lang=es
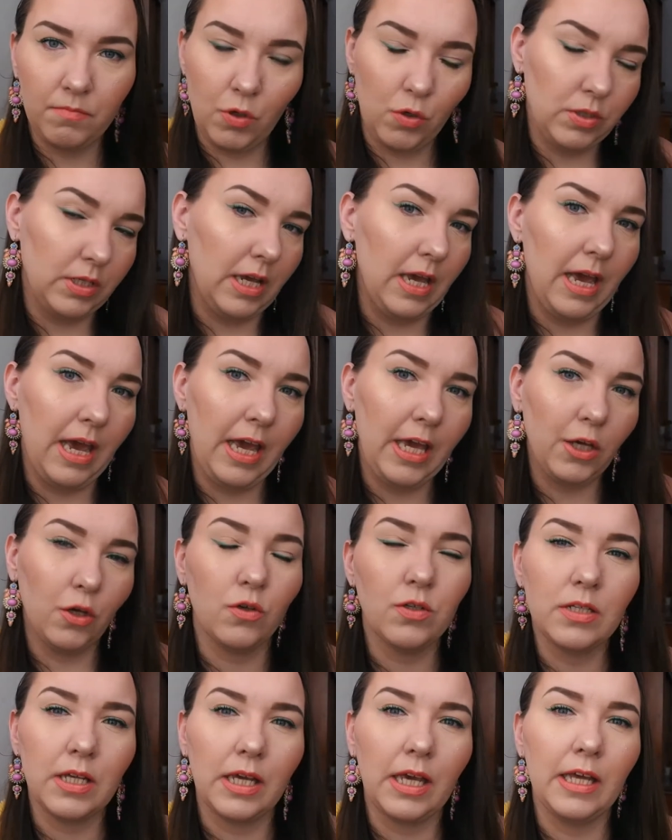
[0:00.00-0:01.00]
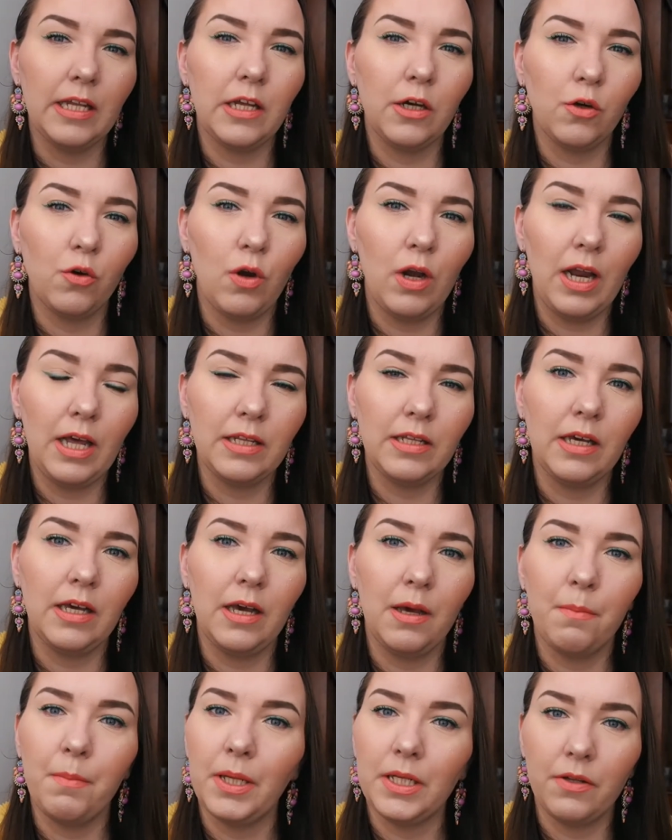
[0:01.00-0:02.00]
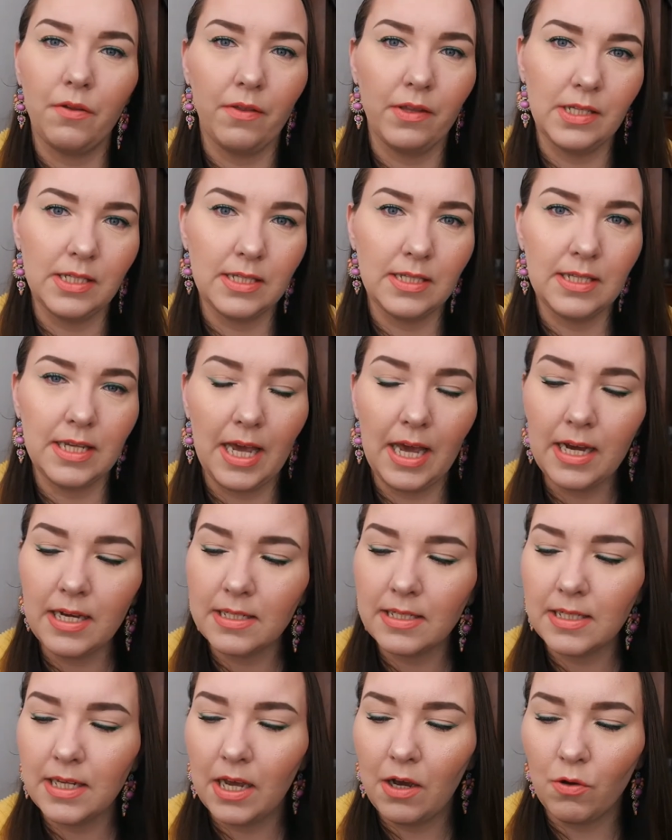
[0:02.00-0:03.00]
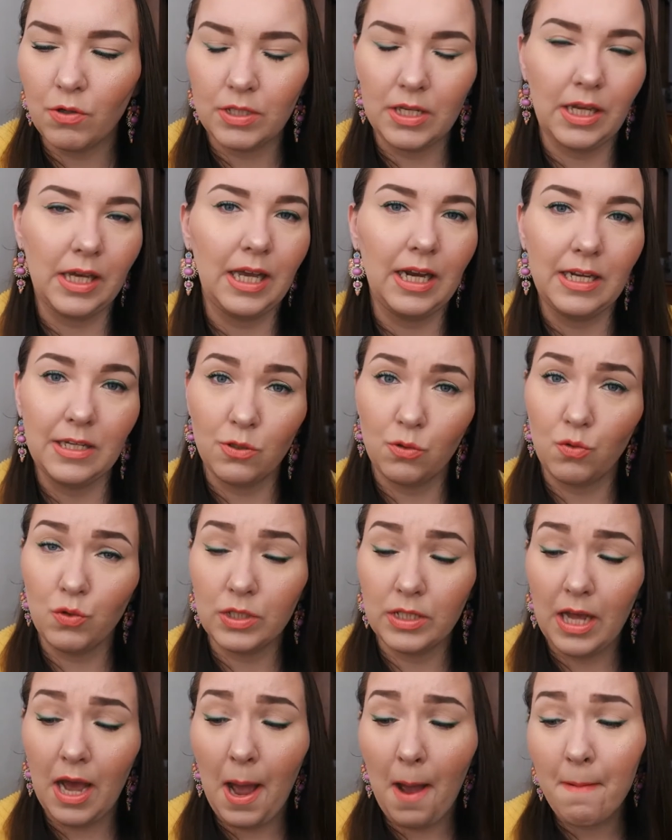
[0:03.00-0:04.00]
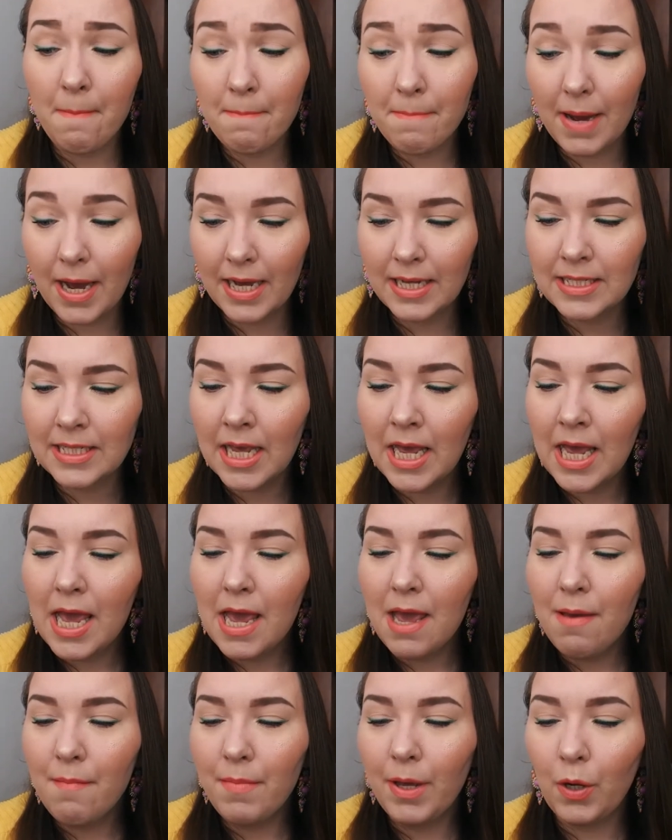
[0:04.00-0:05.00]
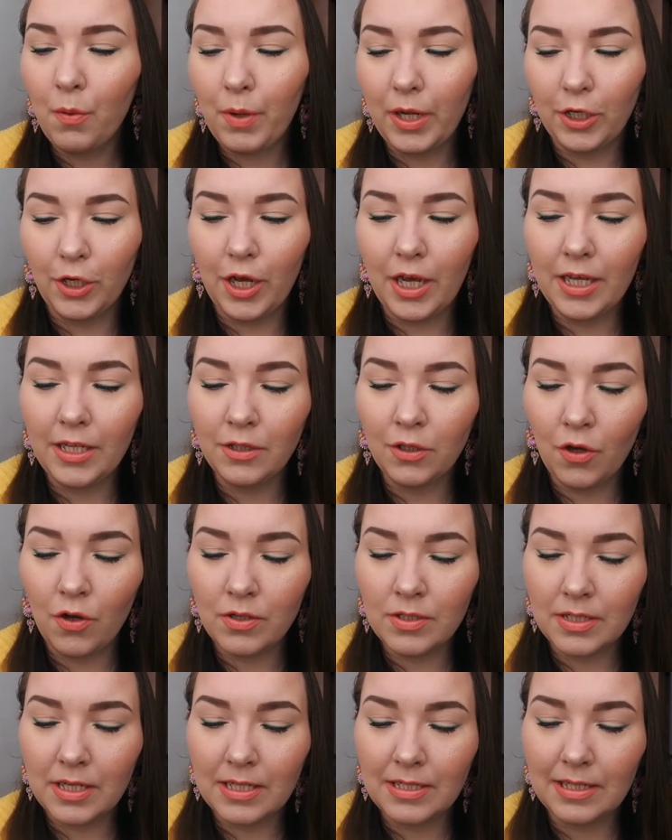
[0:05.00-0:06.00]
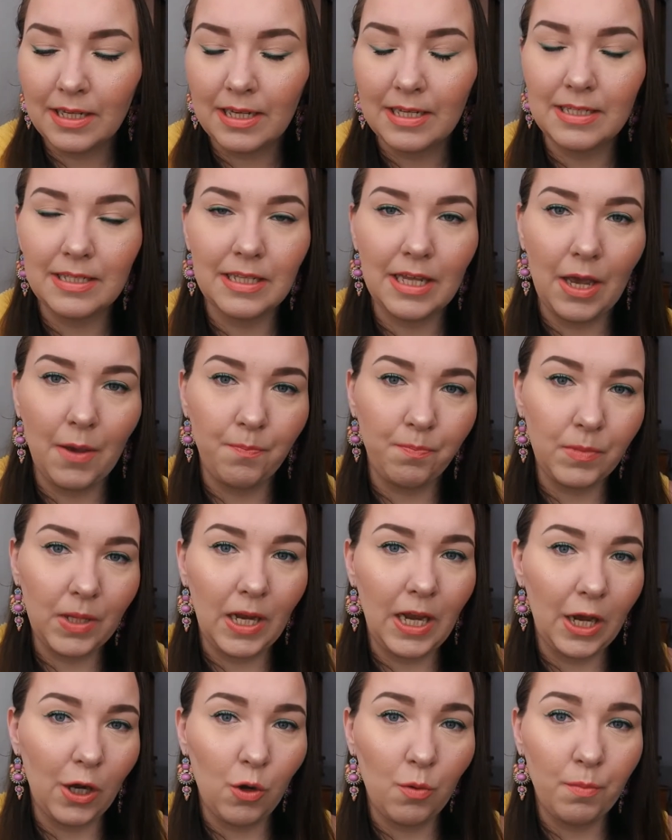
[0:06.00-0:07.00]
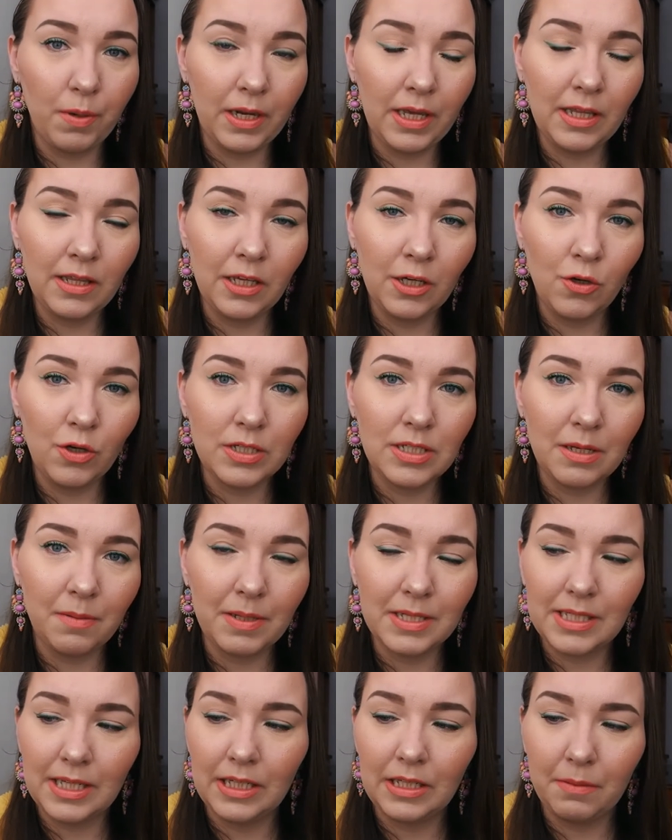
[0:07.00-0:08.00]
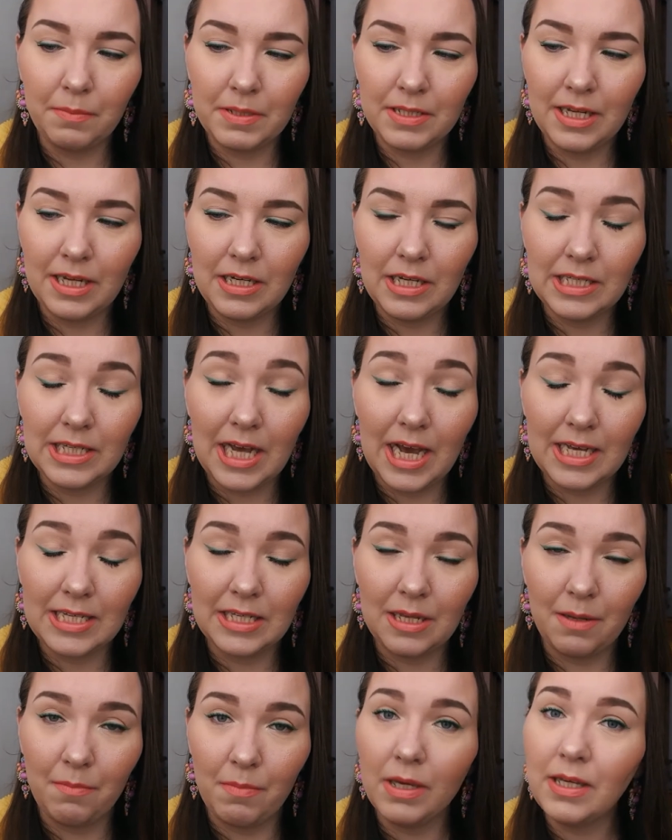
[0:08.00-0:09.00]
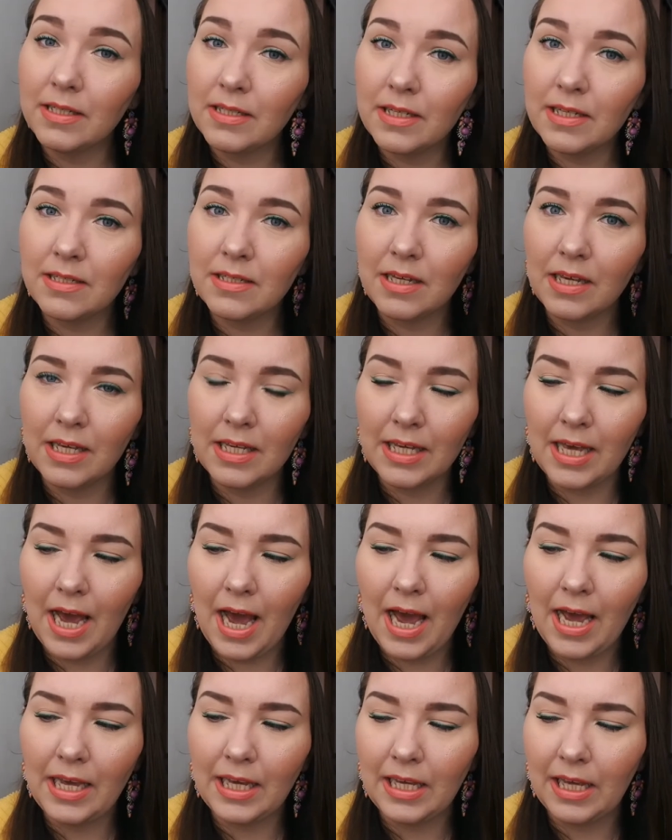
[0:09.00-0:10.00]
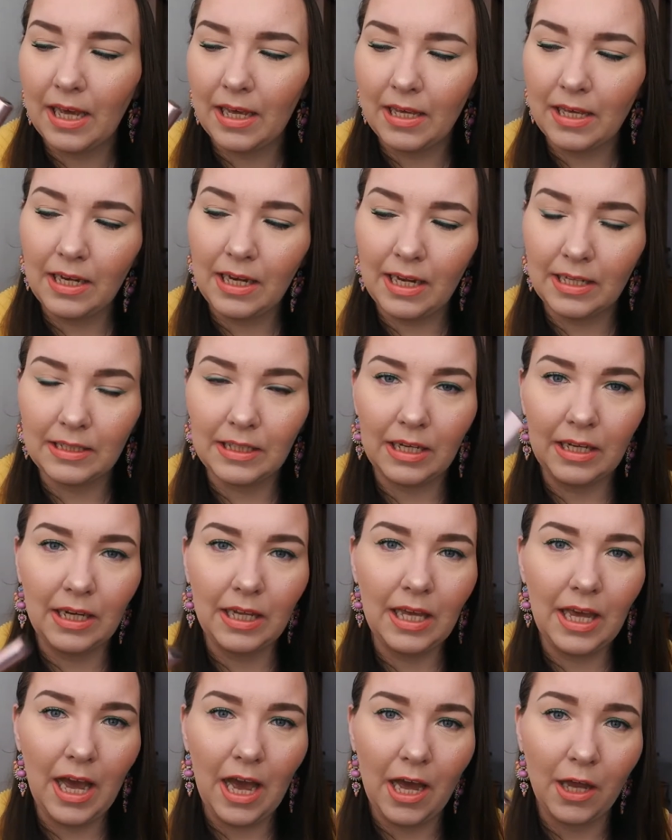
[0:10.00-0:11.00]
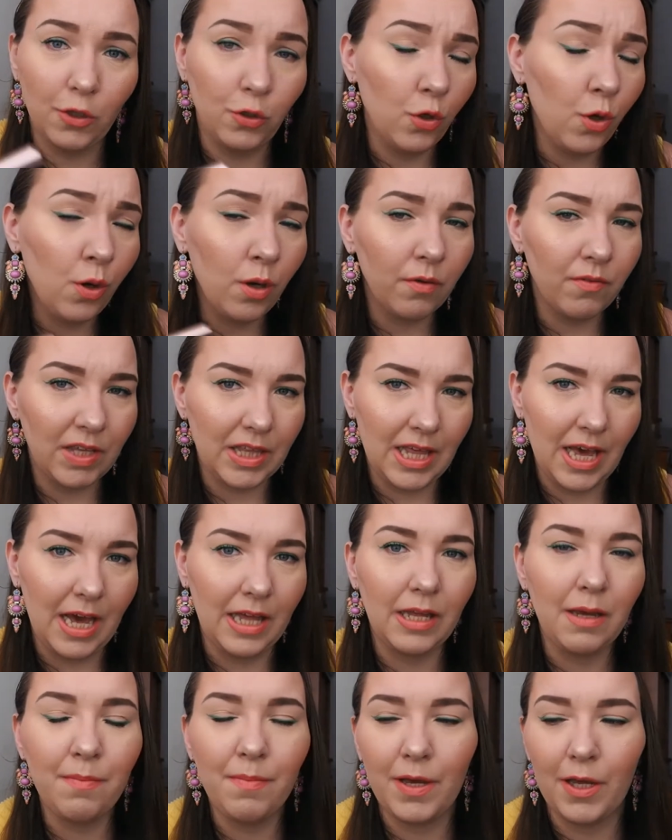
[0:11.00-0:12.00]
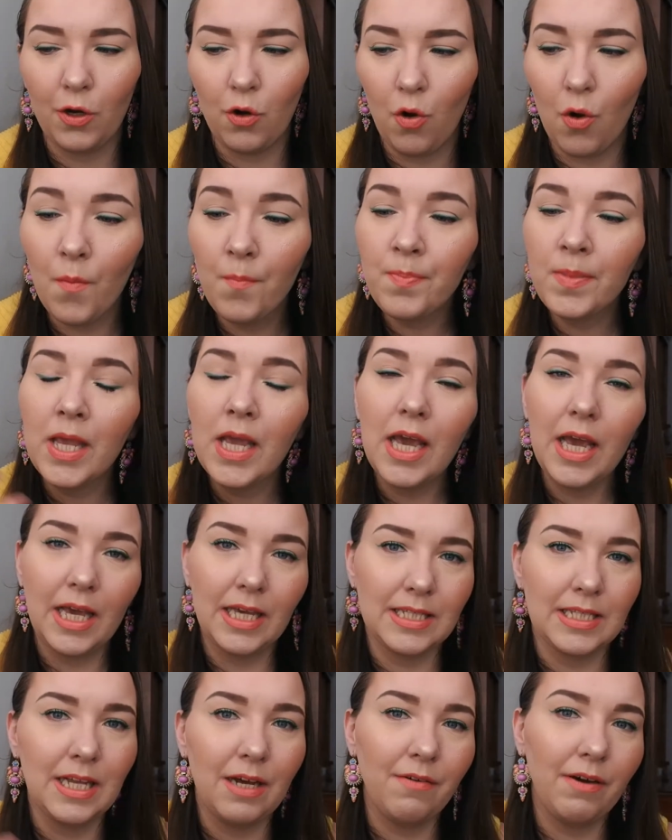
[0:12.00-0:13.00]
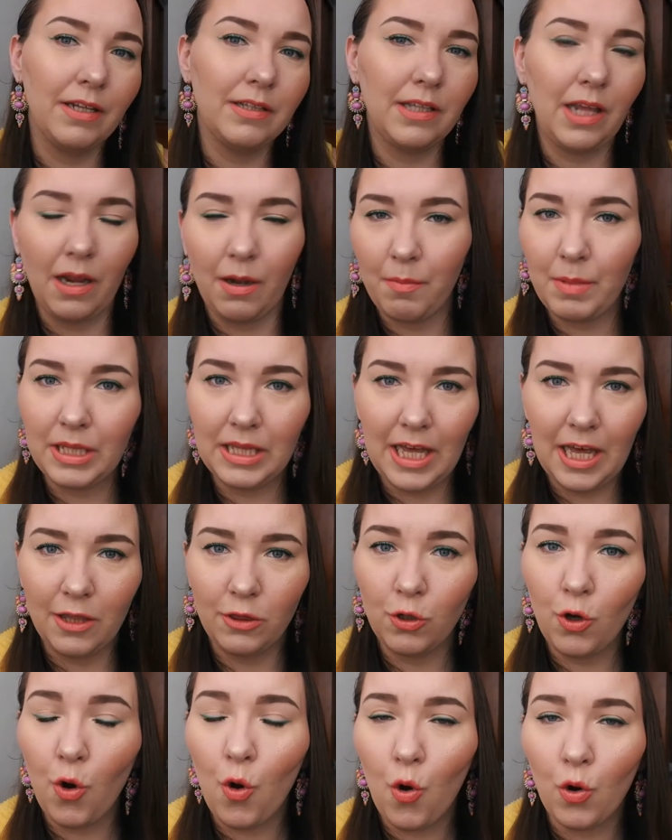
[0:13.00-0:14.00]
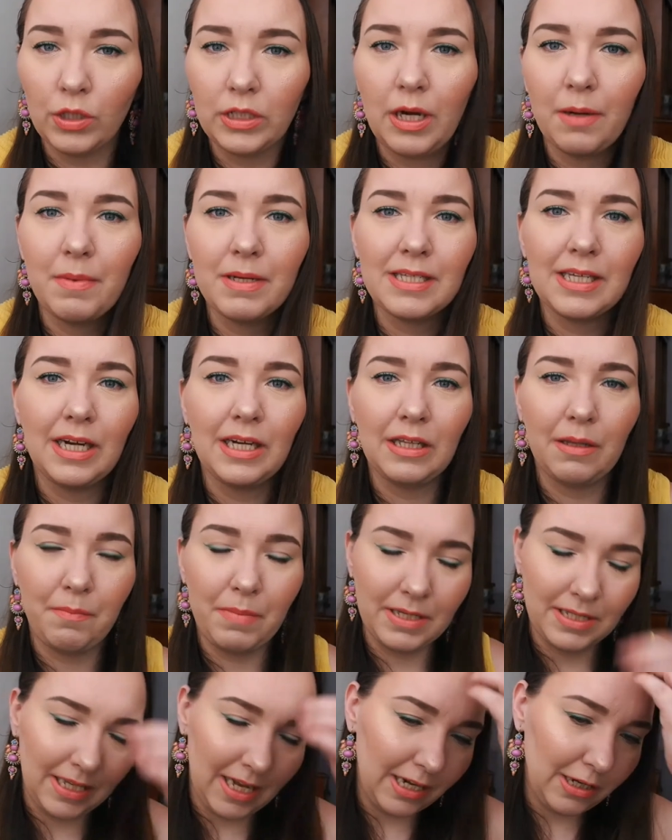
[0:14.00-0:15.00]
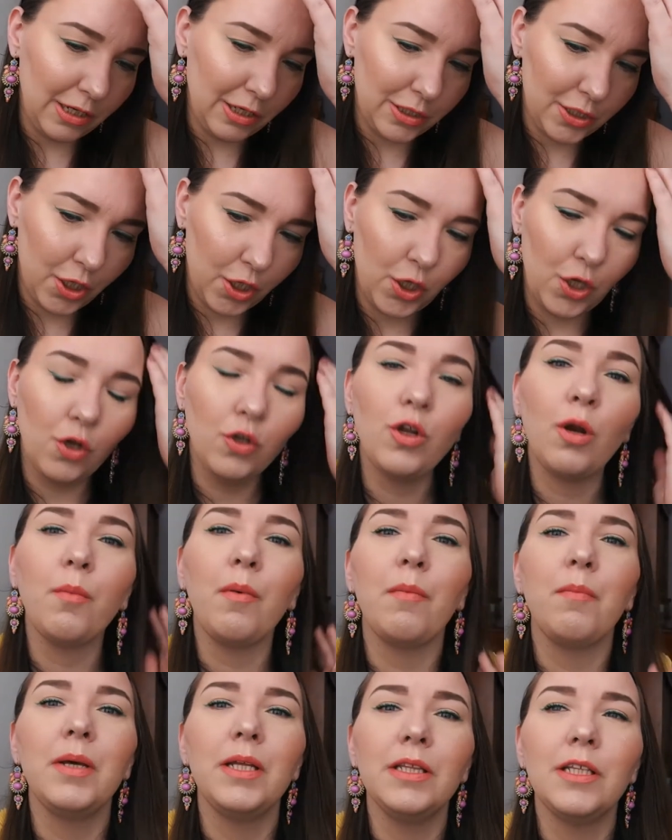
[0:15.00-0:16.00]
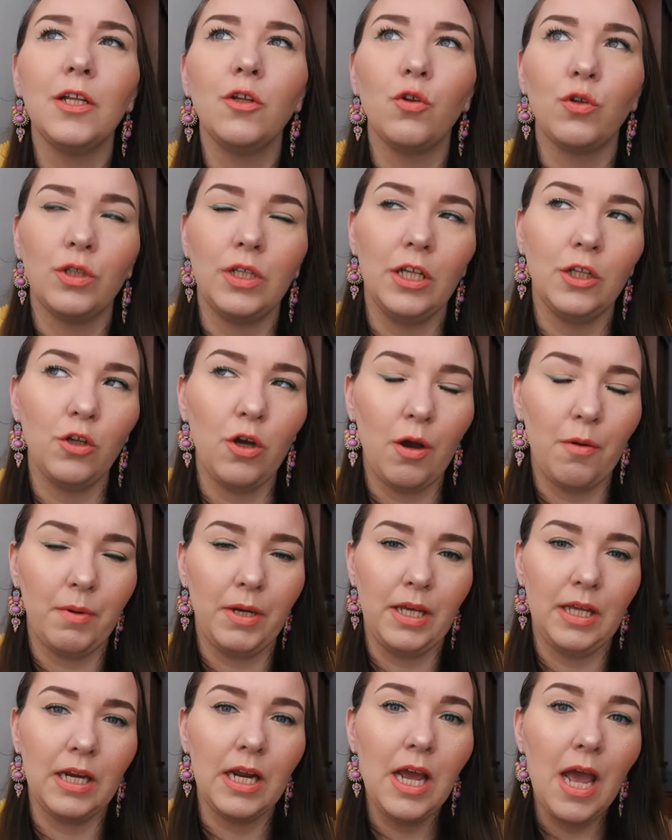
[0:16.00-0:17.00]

o sea, ellos se quedan con la de Better Than Sex, o sea, que les gusta más, pero bueno, entonces este la compré, digo, esta máscara de pestañas hace meses ya y ahí la tenía no olvidada, pero estaba terminando otra máscara de pestañas, yo normalmente no tiendo a abrir